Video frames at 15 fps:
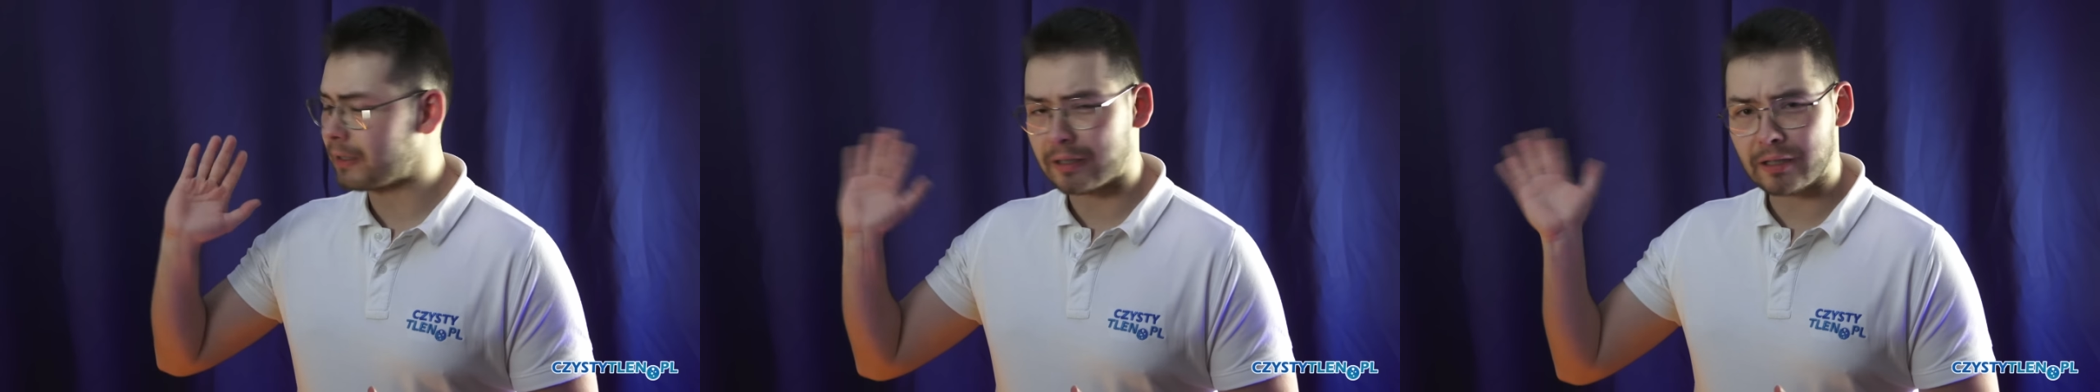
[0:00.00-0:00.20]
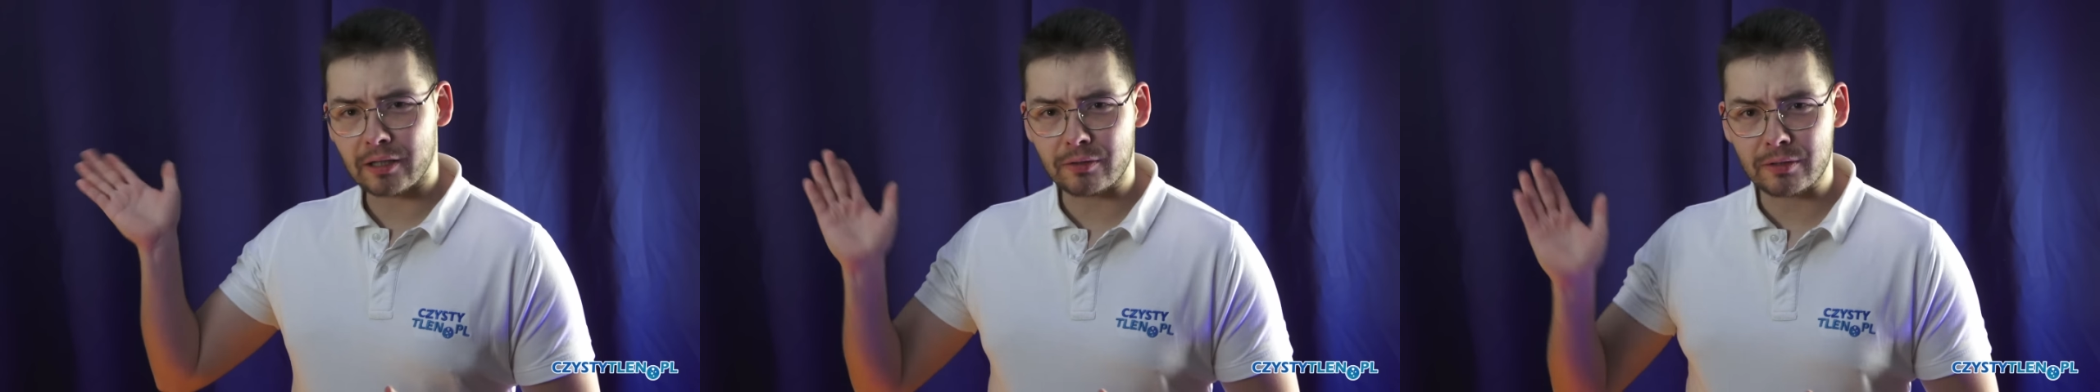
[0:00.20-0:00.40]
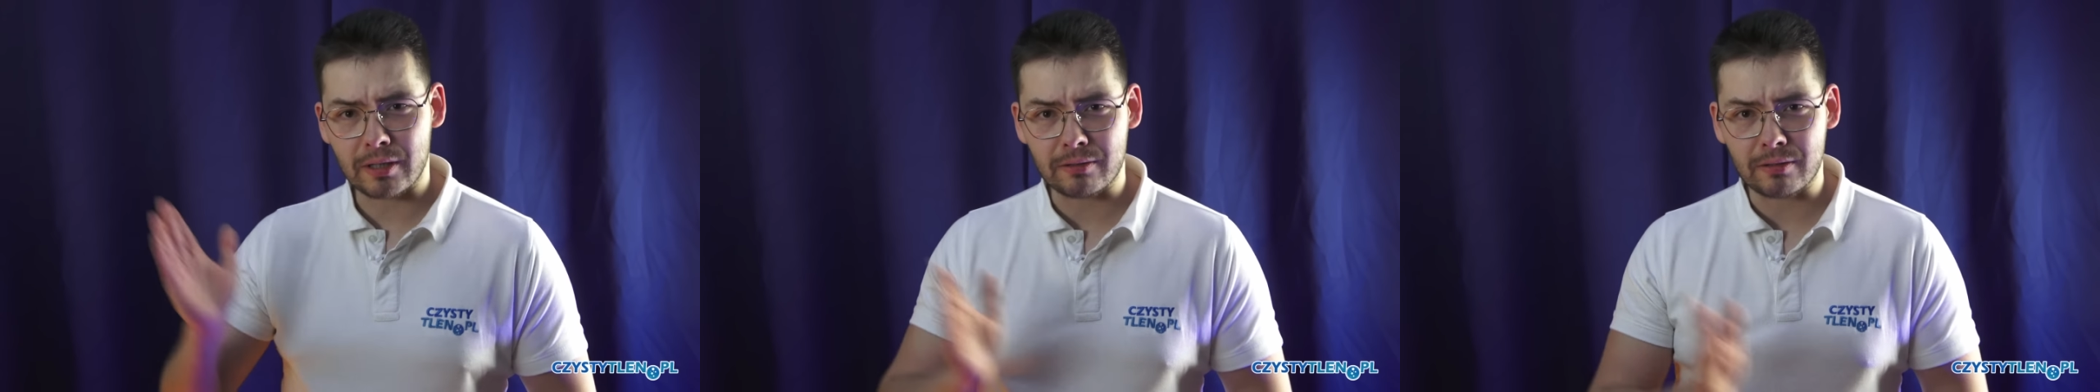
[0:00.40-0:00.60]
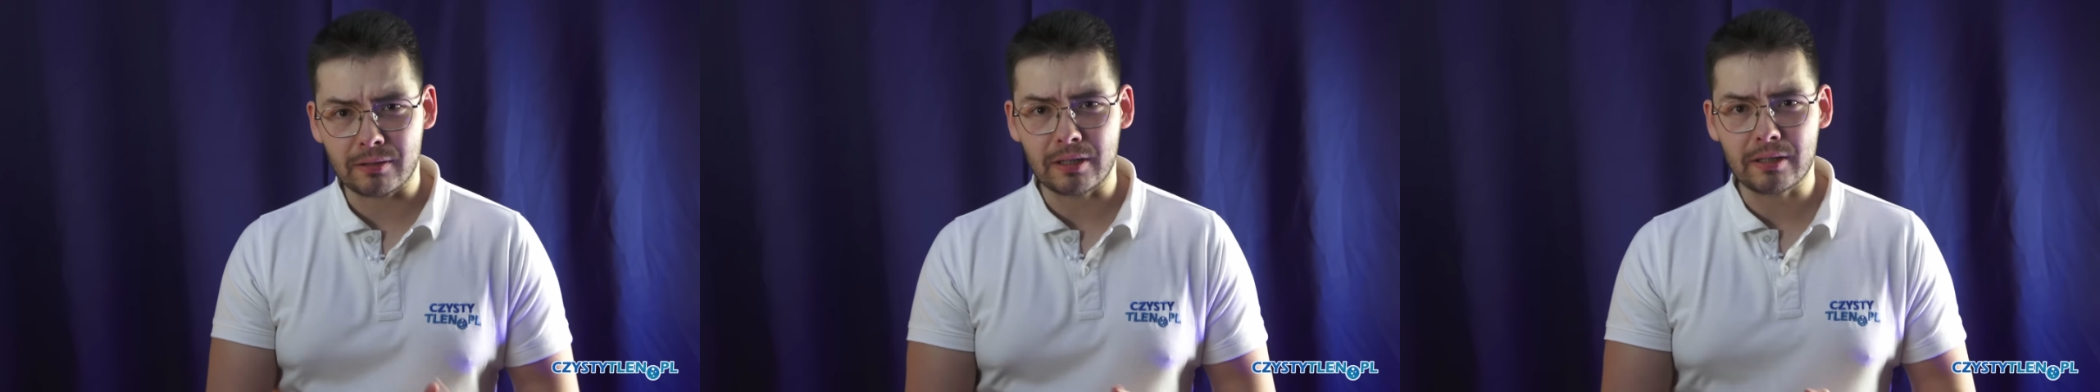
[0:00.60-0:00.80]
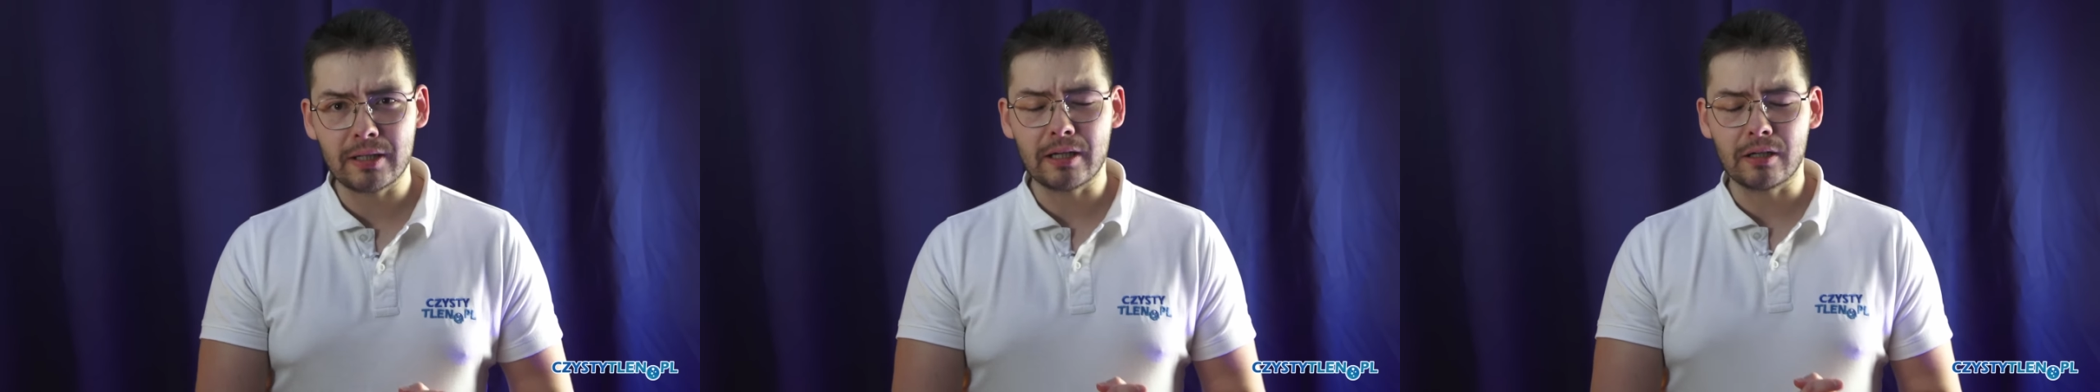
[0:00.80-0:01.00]
takiego
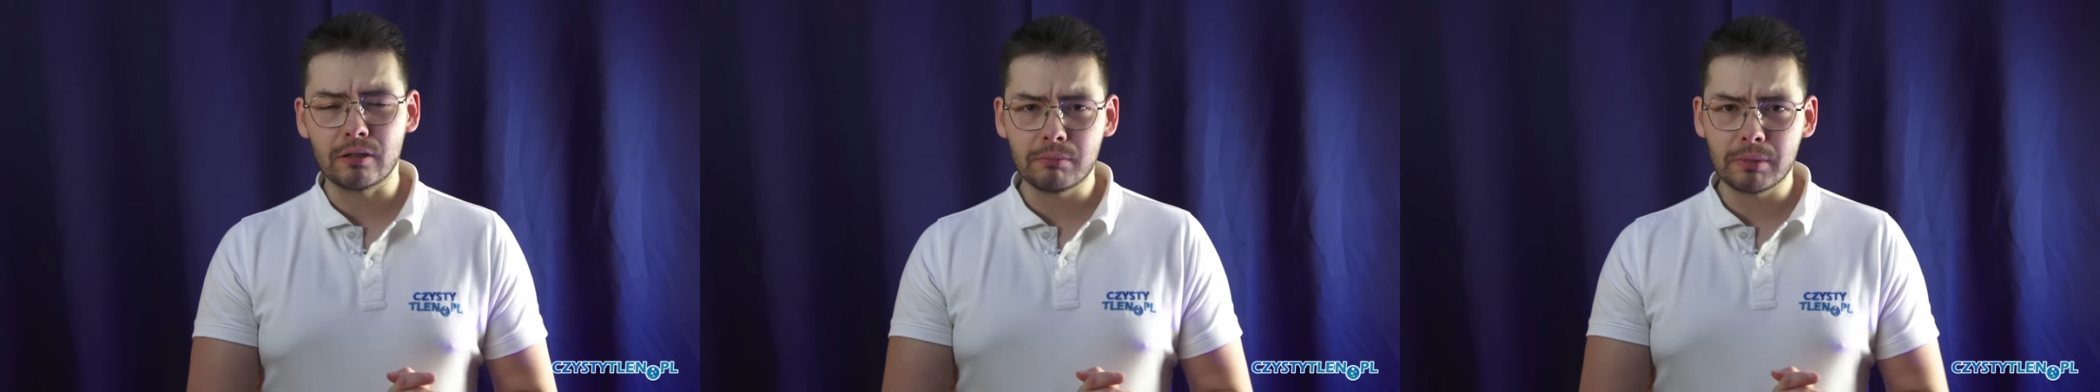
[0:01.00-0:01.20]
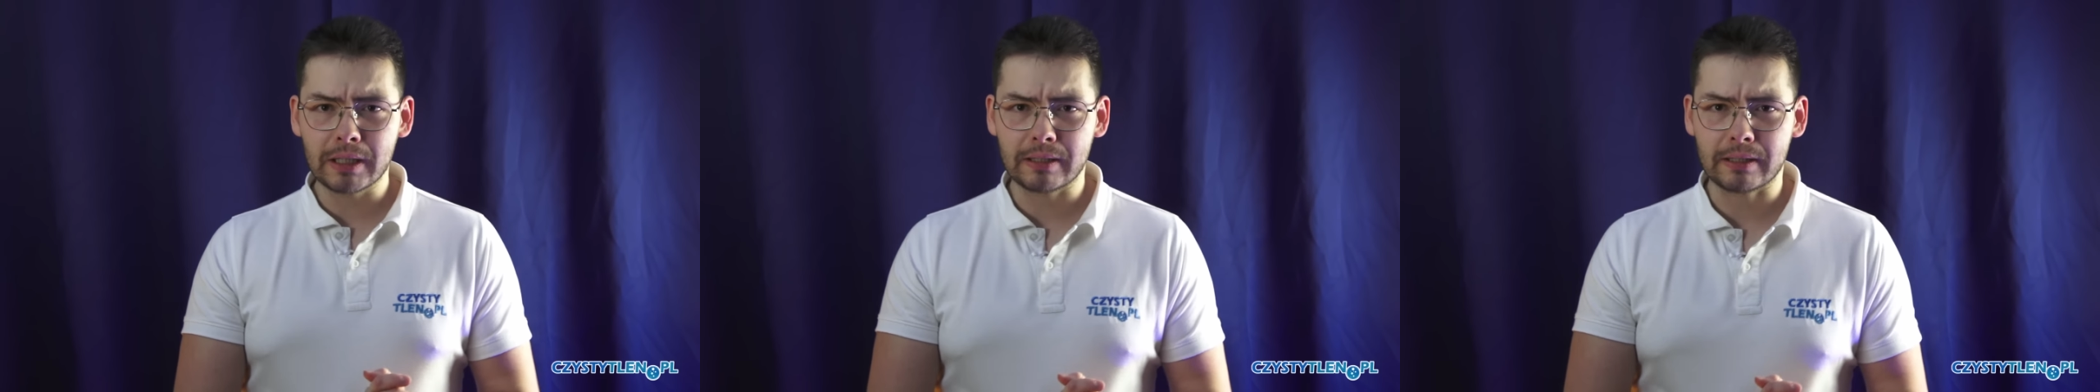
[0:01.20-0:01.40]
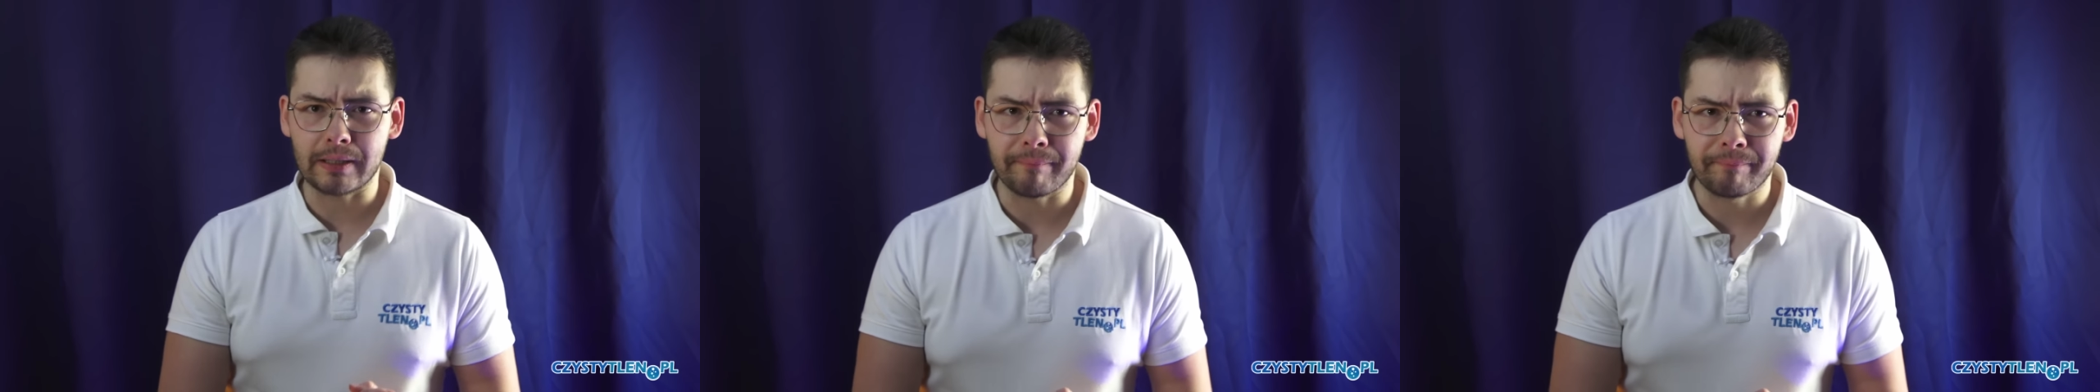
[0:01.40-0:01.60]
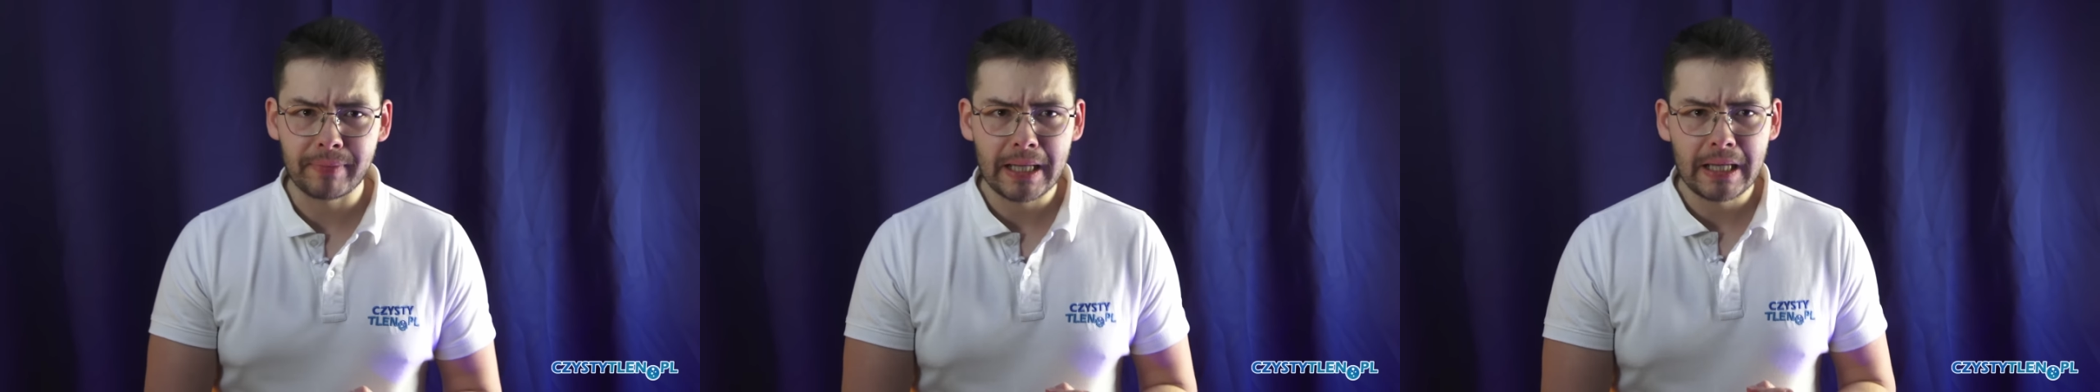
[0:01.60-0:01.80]
stacjonarnego, obojętnie,